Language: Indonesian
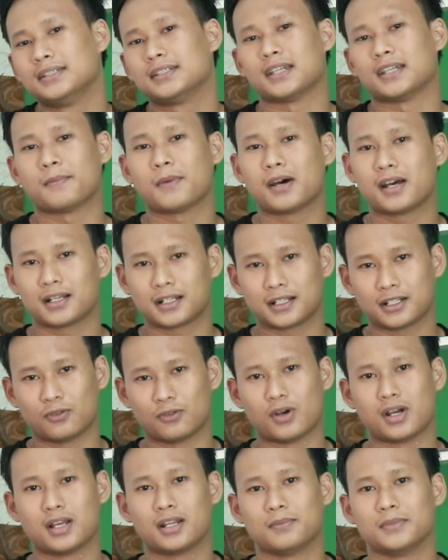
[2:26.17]
sama
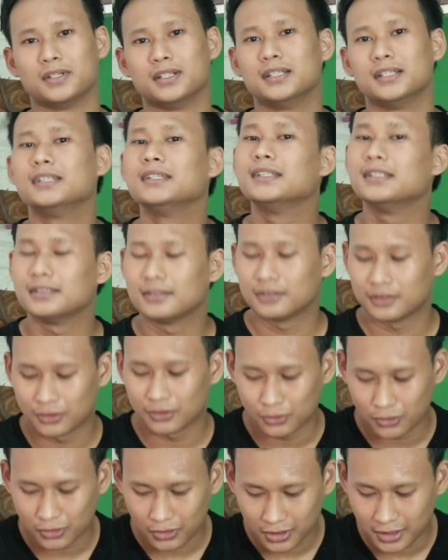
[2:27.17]
kedua helm ini
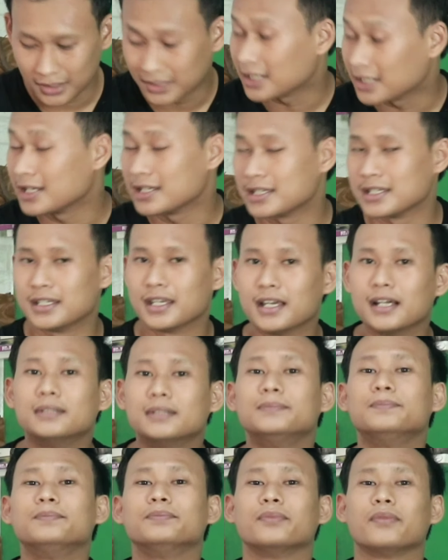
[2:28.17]
untuk
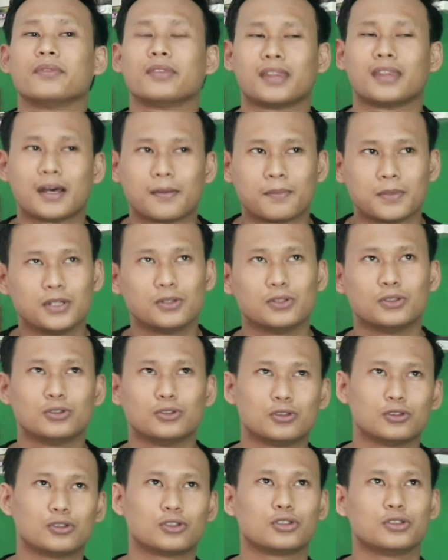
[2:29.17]
lisensinya tapi
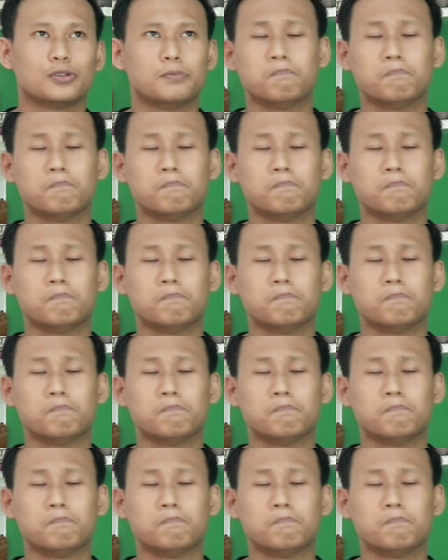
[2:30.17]
untuk